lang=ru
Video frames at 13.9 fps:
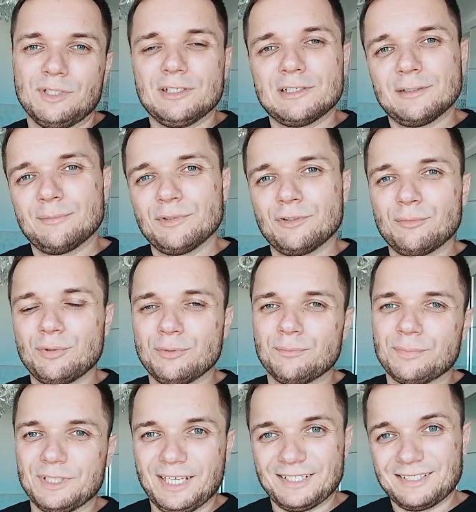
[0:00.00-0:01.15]
Если мы его будем
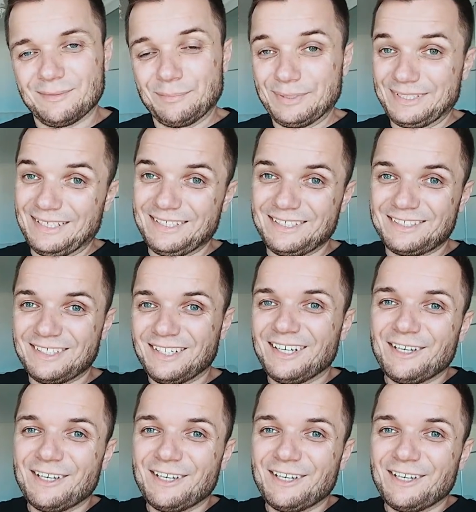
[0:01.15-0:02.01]
пытаться посадить